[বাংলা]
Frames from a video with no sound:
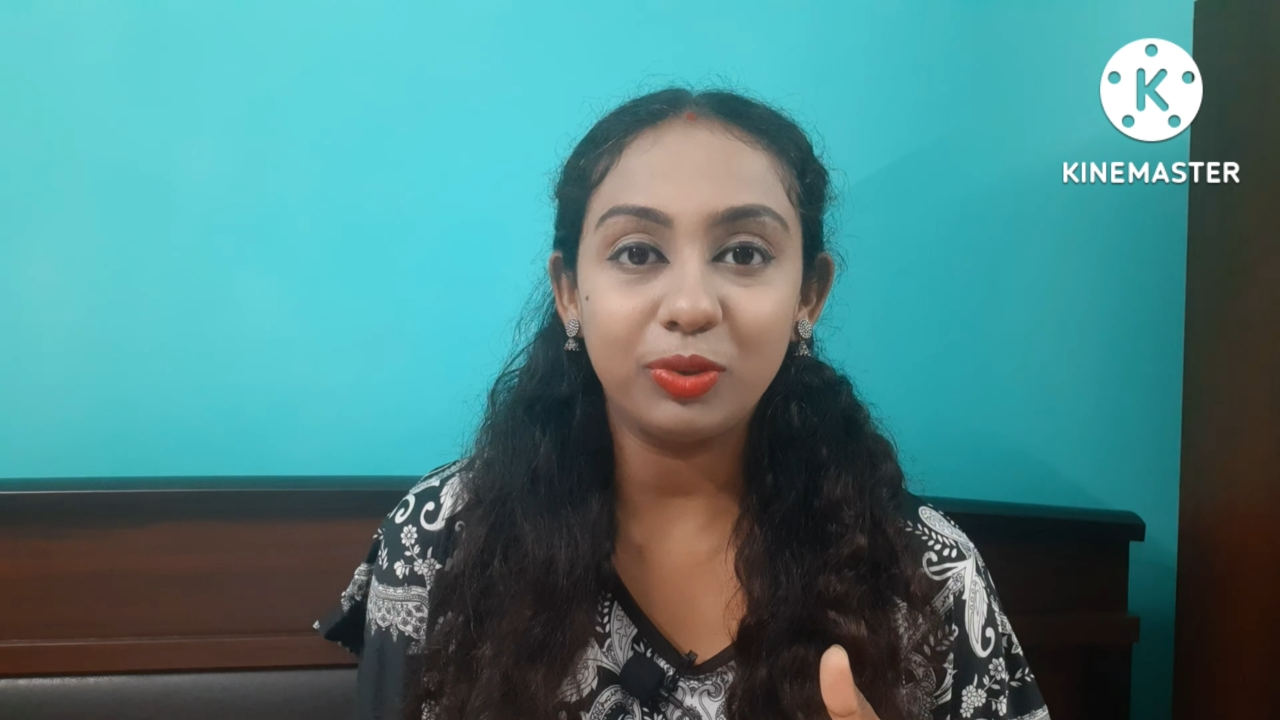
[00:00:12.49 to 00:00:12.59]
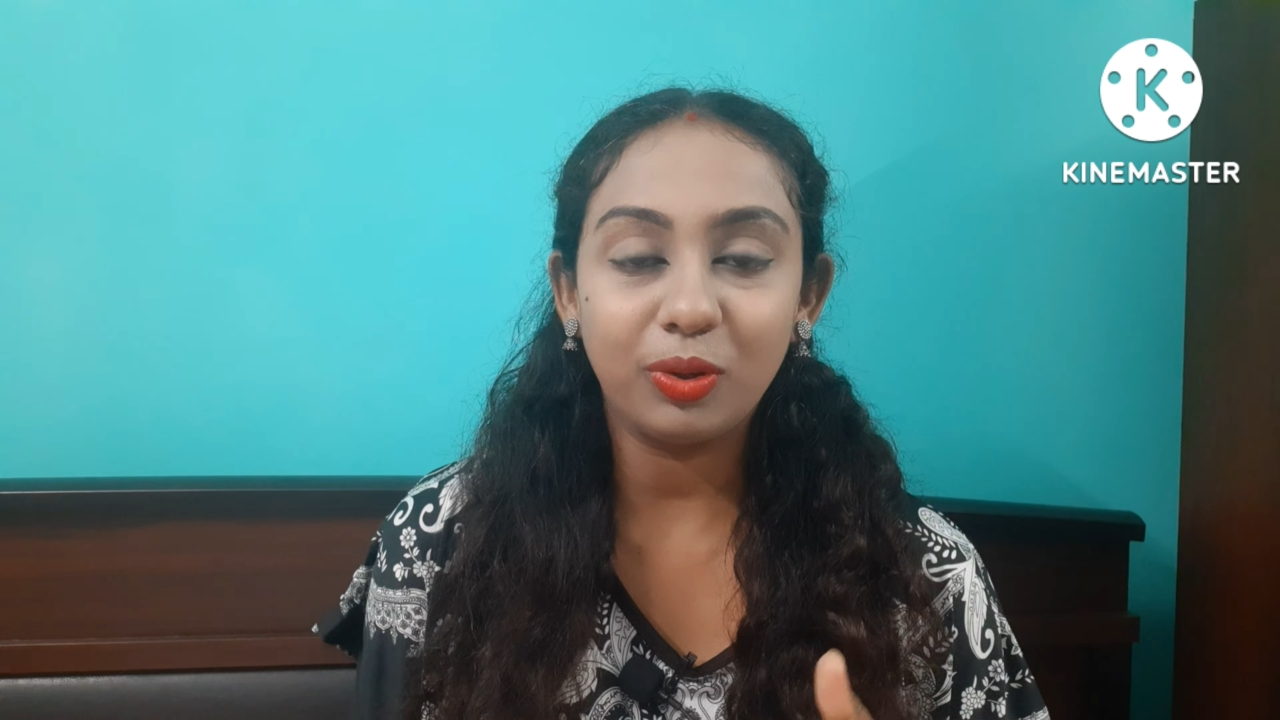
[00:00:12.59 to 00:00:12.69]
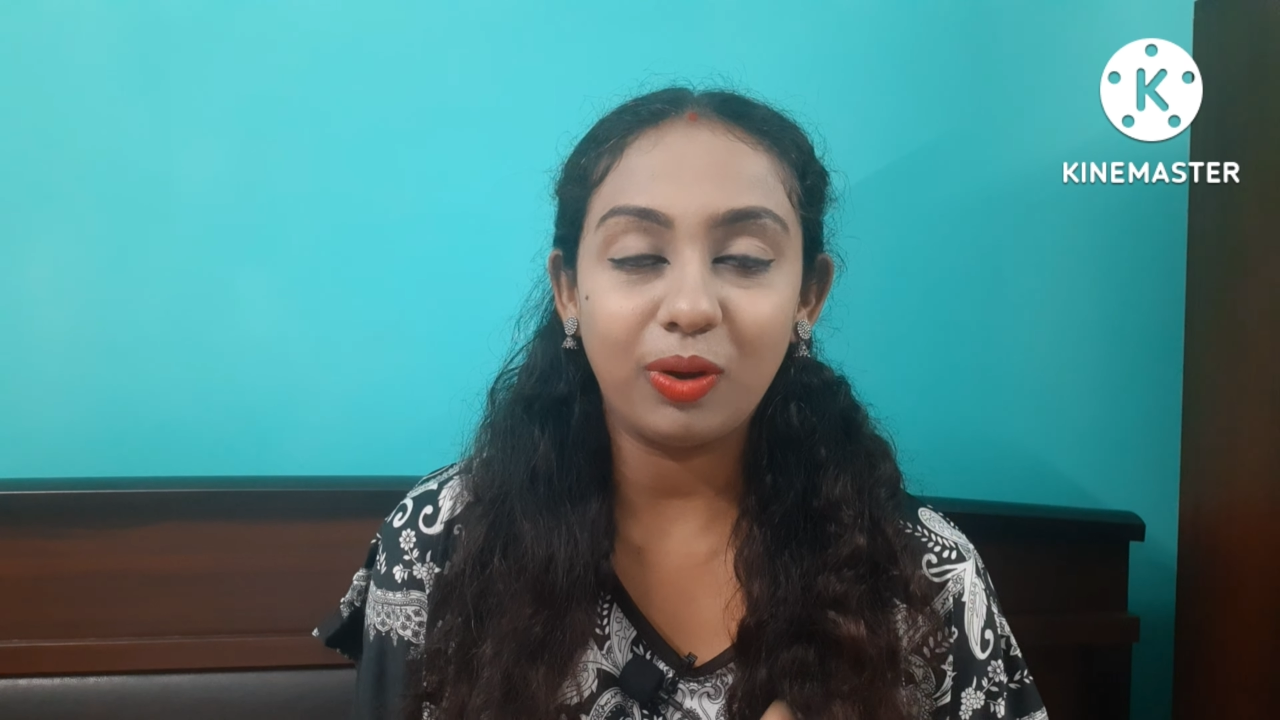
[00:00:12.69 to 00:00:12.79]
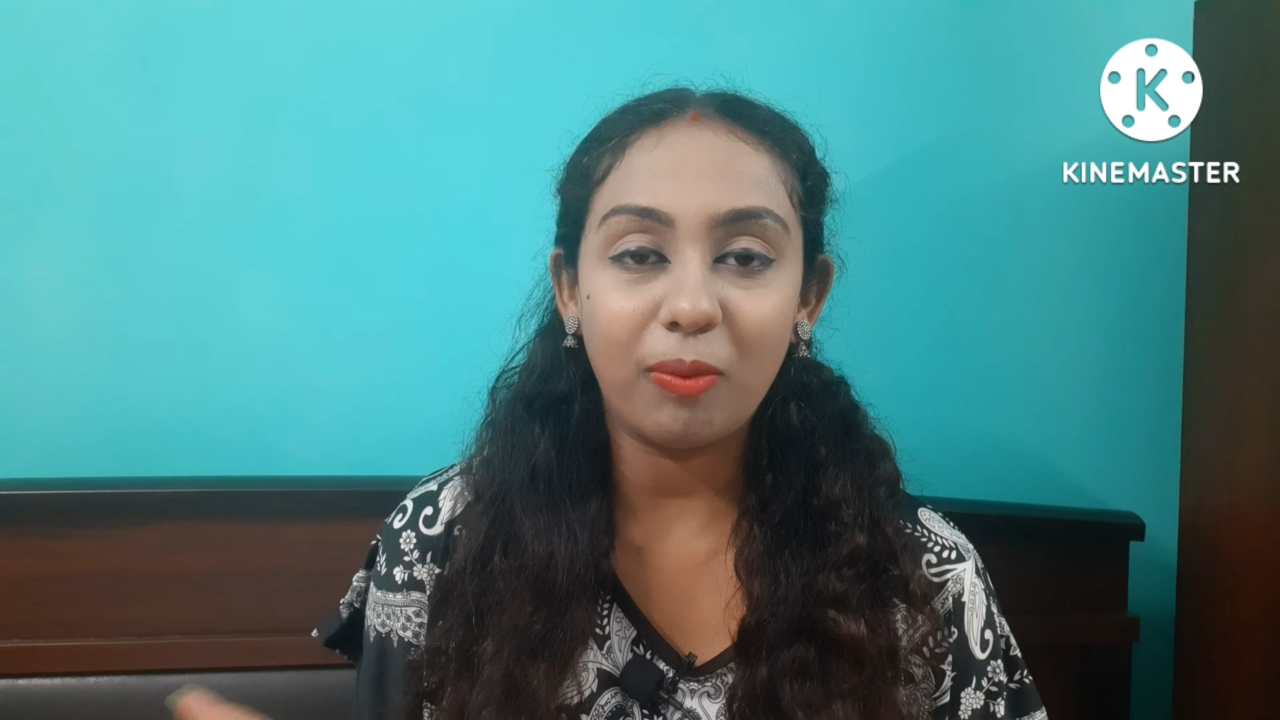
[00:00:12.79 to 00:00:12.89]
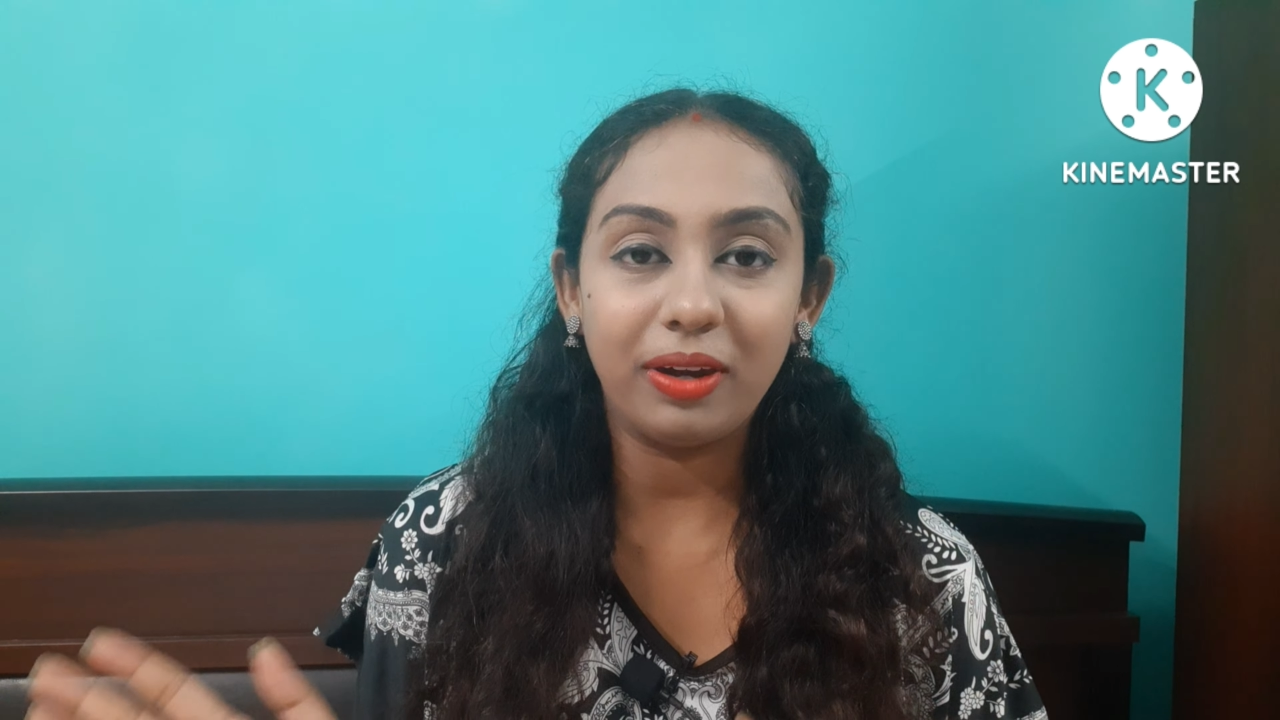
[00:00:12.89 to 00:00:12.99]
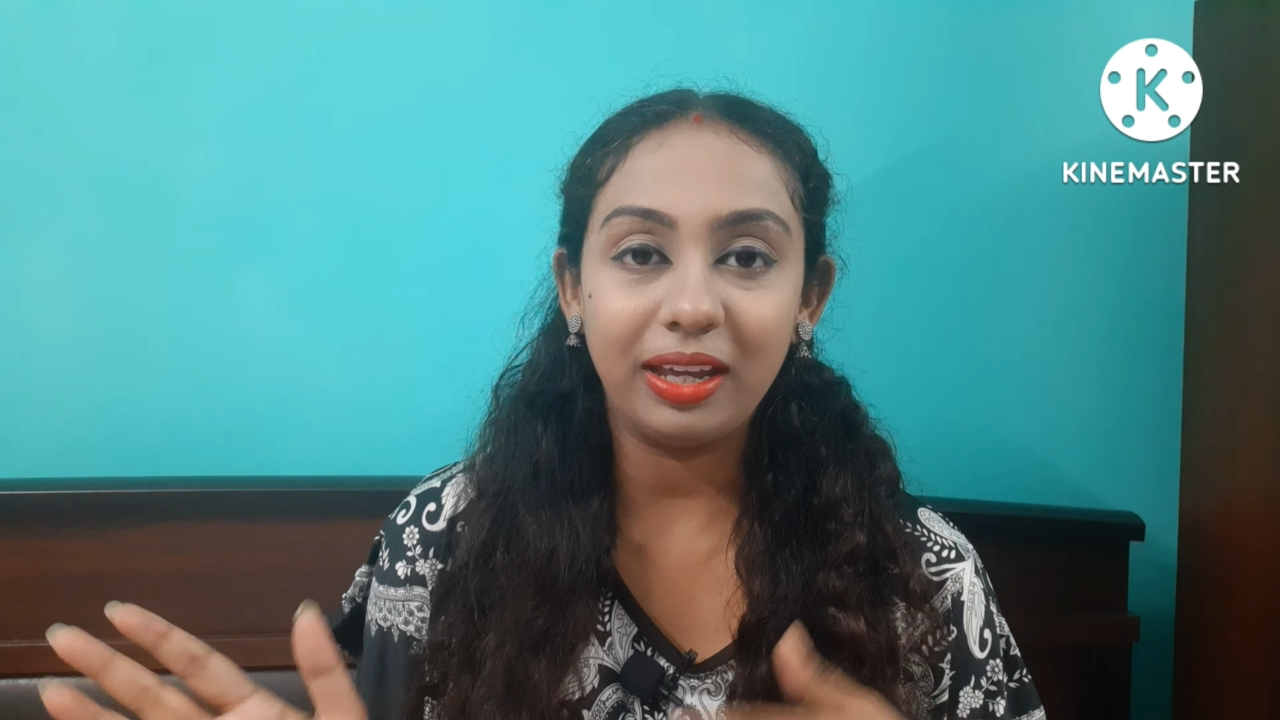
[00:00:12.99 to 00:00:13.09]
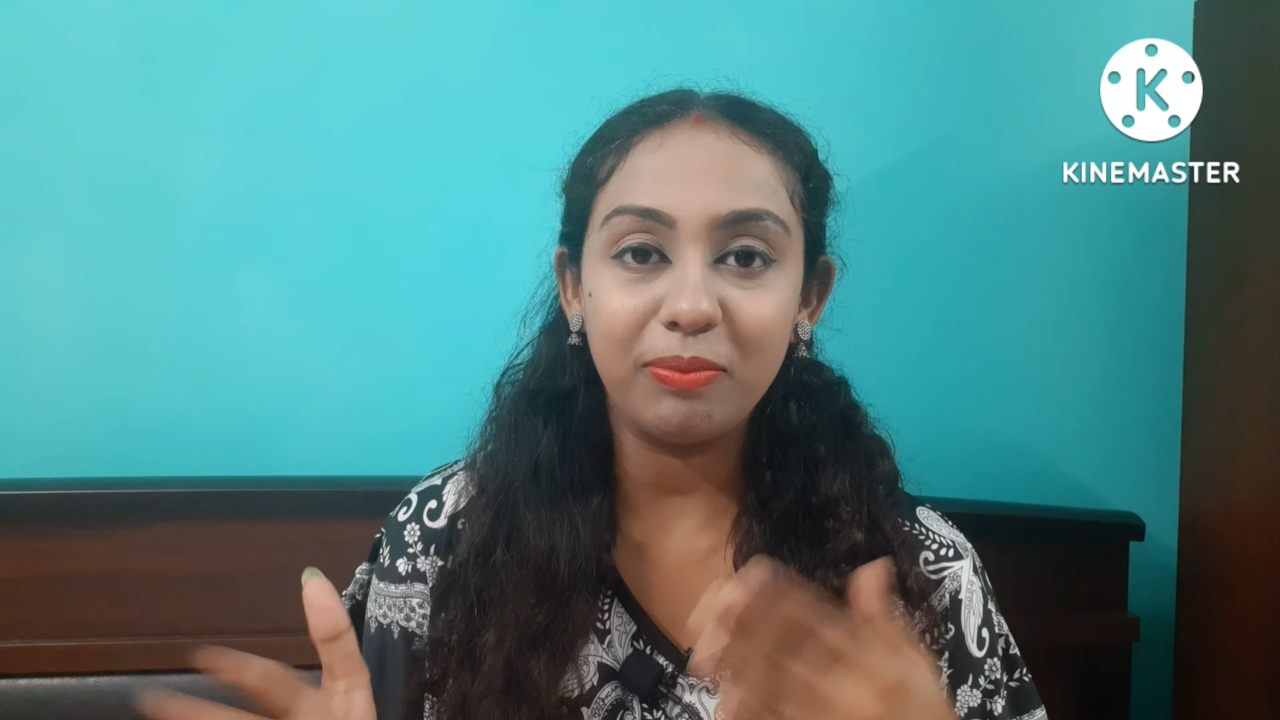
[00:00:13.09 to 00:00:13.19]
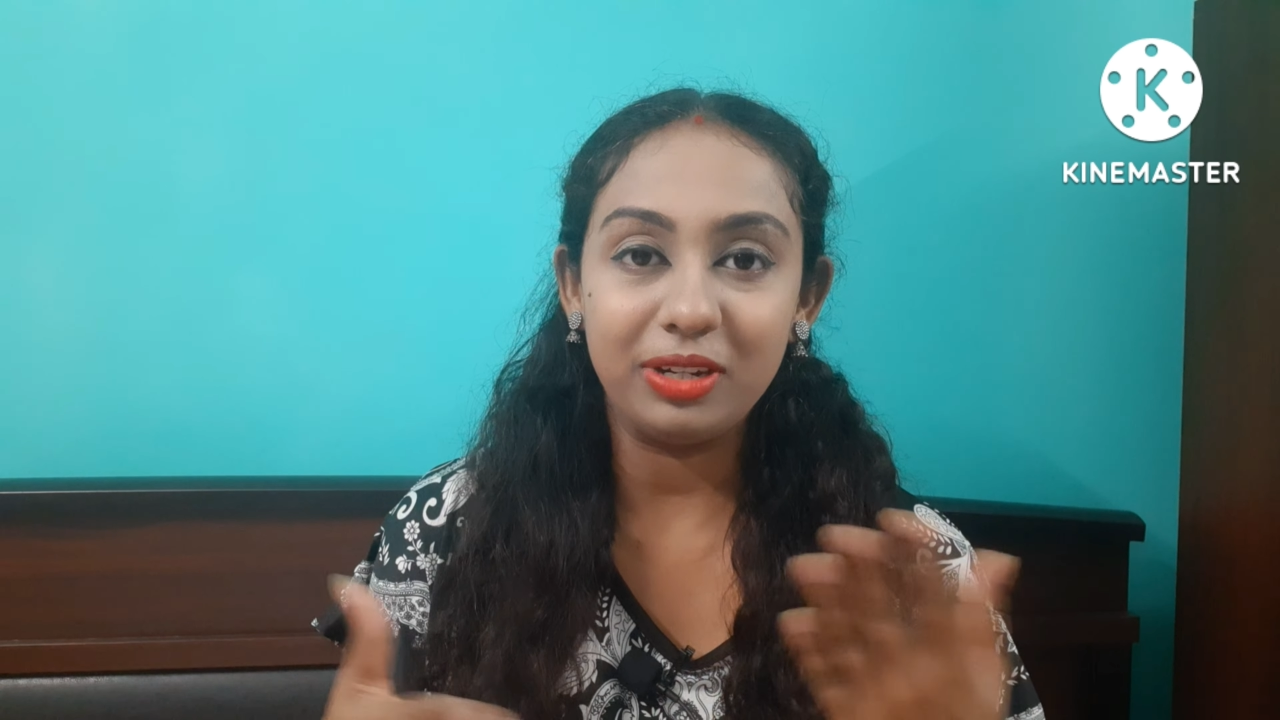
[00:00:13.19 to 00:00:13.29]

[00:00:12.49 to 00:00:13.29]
তো আবার এই